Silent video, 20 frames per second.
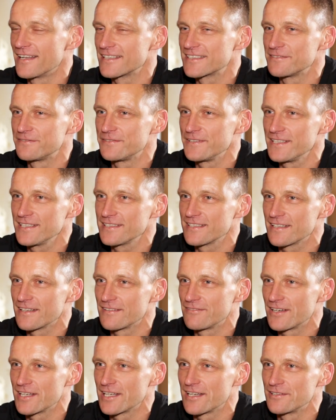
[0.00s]
Hat gefehlt
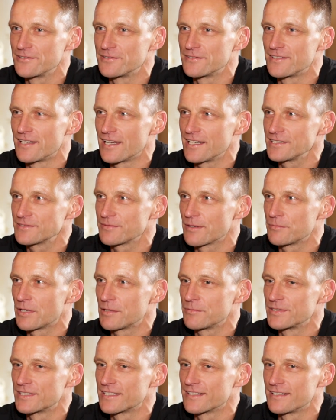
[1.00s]
da, war ja nun ein, zwei
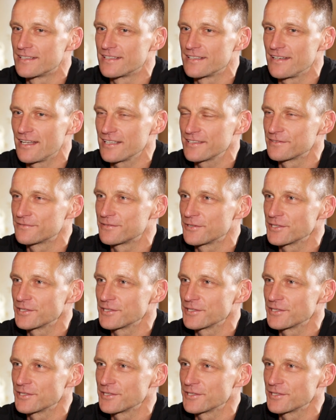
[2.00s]
Mal mit äh, Latte